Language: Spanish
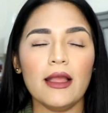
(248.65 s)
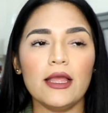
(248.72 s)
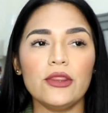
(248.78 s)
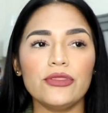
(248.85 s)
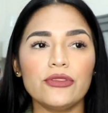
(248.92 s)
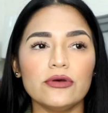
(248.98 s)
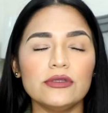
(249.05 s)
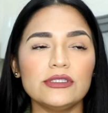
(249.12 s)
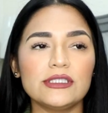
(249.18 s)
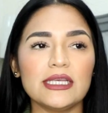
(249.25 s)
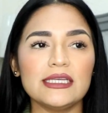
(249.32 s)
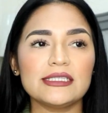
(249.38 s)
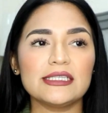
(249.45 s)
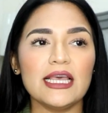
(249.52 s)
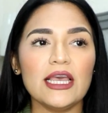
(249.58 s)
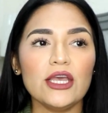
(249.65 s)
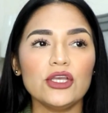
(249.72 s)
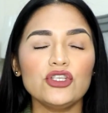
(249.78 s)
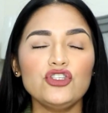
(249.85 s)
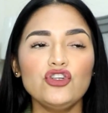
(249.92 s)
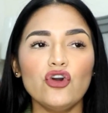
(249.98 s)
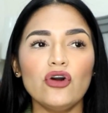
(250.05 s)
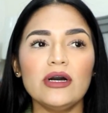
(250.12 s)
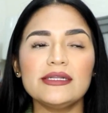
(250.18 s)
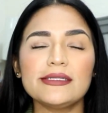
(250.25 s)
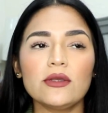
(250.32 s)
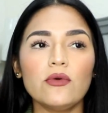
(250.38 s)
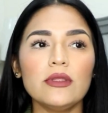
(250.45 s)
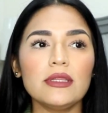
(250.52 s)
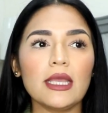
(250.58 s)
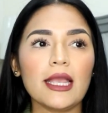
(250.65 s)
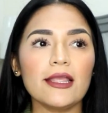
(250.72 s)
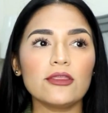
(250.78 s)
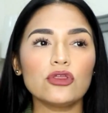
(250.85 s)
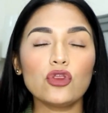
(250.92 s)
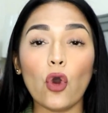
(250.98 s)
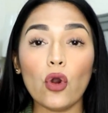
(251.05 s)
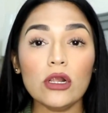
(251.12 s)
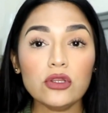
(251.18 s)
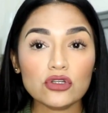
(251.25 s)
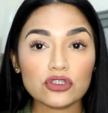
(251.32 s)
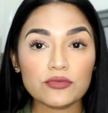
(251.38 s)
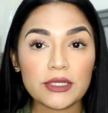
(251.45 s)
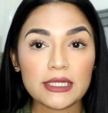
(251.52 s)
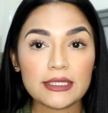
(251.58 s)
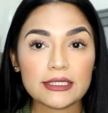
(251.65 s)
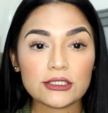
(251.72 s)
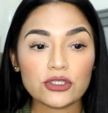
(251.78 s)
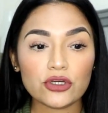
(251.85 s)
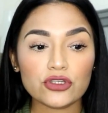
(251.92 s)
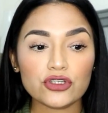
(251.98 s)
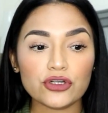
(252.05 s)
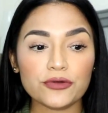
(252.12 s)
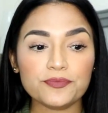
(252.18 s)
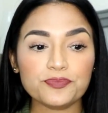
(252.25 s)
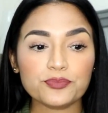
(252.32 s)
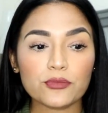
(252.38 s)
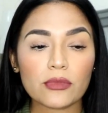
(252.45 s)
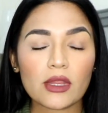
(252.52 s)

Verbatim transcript: Entonces, yo haz de cuenta que todo el 2018